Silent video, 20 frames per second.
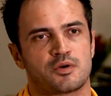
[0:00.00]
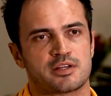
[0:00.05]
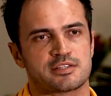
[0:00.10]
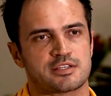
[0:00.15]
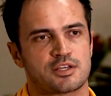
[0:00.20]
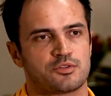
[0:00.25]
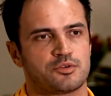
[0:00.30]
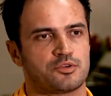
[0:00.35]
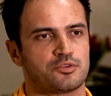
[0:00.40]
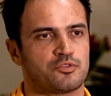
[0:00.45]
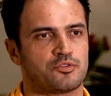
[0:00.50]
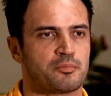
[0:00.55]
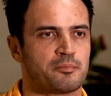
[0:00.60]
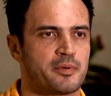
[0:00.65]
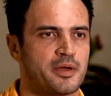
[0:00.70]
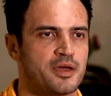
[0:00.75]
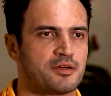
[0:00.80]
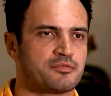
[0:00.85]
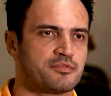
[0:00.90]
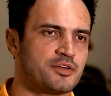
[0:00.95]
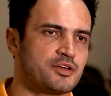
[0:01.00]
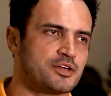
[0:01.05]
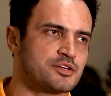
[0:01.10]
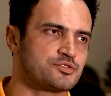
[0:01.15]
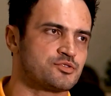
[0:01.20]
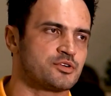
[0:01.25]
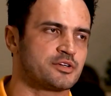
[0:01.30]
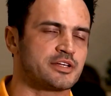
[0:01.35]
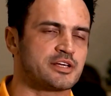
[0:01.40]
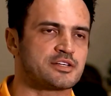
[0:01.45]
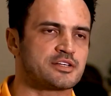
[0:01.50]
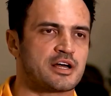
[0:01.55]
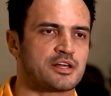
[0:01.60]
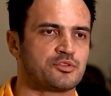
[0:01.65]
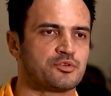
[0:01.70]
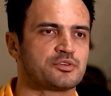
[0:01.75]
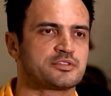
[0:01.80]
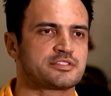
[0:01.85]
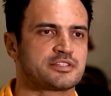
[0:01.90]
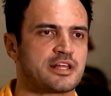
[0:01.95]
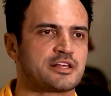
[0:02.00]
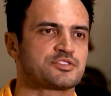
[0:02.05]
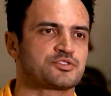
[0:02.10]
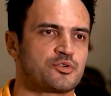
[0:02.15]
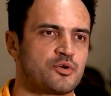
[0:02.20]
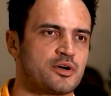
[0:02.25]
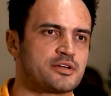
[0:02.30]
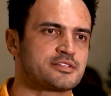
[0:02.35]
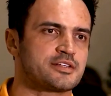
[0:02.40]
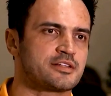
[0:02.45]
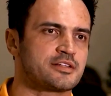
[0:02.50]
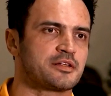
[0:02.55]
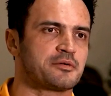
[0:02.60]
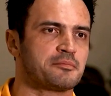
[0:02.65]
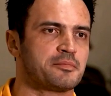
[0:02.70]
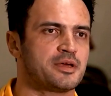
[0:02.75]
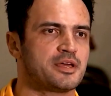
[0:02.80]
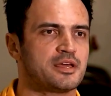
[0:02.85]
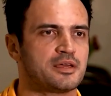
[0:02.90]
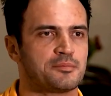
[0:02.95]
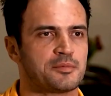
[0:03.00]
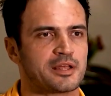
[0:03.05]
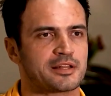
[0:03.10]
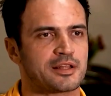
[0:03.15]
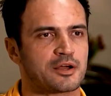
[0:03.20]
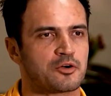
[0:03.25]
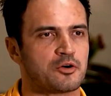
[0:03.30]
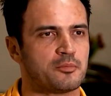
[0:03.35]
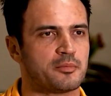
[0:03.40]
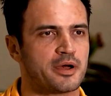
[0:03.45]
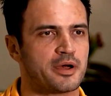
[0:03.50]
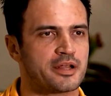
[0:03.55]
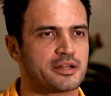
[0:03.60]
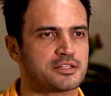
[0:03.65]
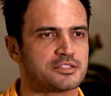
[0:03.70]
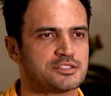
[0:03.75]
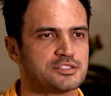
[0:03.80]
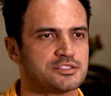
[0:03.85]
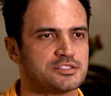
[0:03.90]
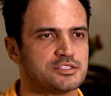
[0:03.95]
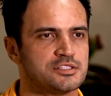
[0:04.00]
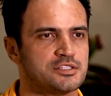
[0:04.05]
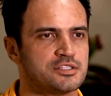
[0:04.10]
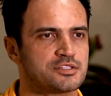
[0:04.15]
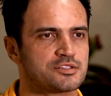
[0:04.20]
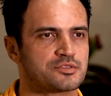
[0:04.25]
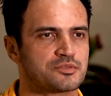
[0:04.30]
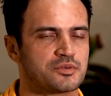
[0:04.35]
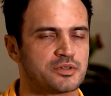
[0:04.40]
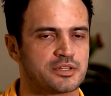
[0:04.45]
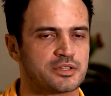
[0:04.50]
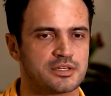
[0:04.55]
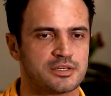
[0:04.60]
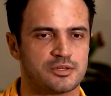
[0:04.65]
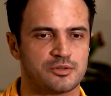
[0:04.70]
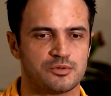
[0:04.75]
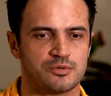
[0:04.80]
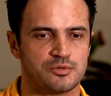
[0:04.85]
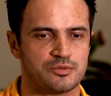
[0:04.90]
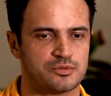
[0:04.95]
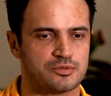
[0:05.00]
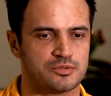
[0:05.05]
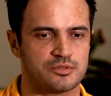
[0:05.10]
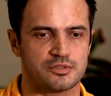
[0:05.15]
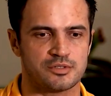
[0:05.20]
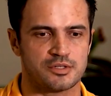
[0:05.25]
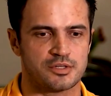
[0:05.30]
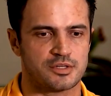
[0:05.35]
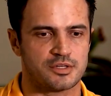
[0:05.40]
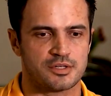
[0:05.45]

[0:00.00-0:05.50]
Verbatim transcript: Com essa dor no pé veio as dor na, dores nas costas também, me atacou uma hernia de disco. Então,